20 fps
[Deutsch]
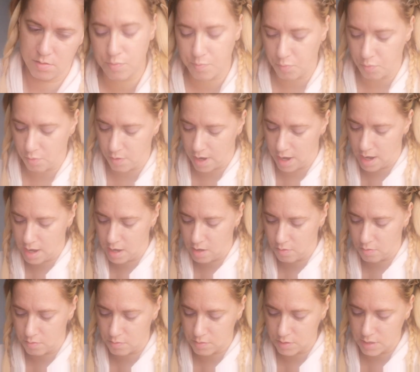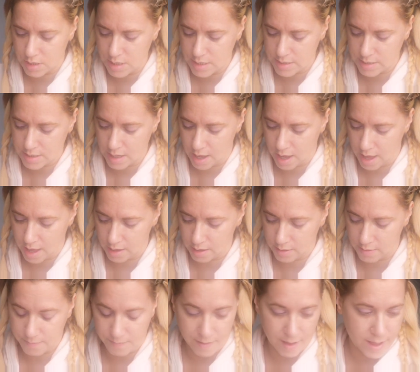Spray und die
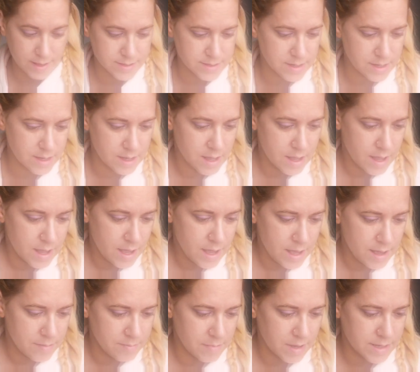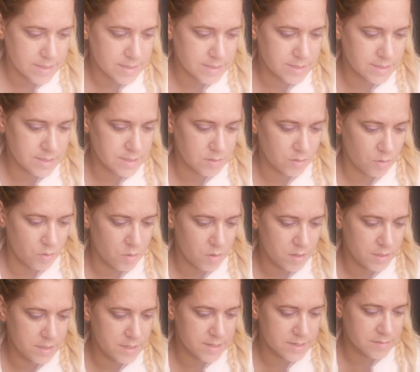sagen quasi, man
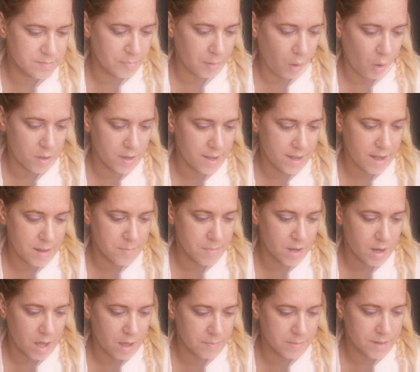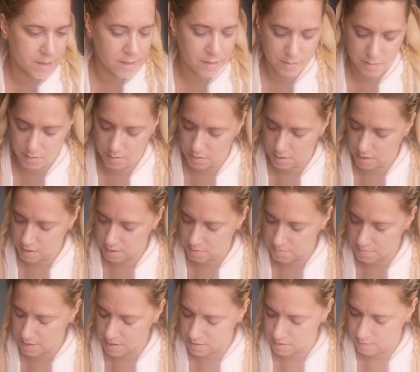soll diesen braunen nehmen, aber ich
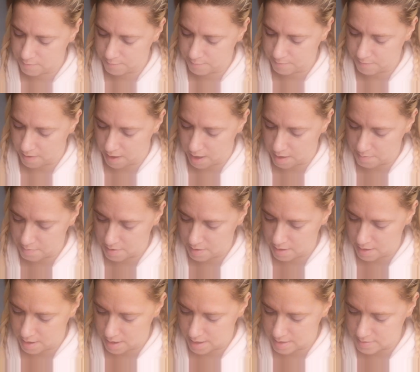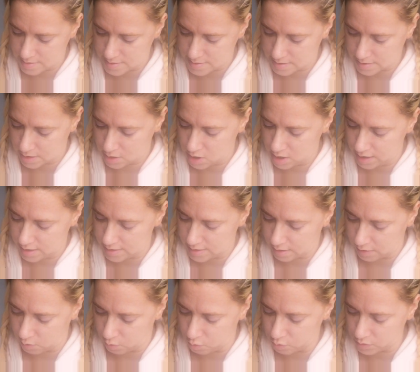meine die Farbe, also es ginge
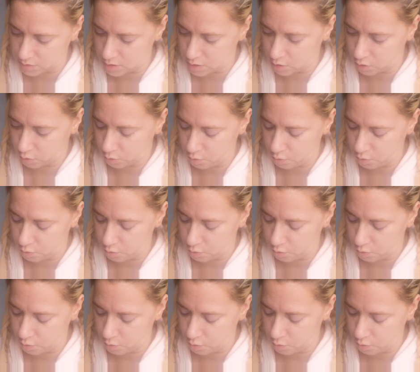der rote, der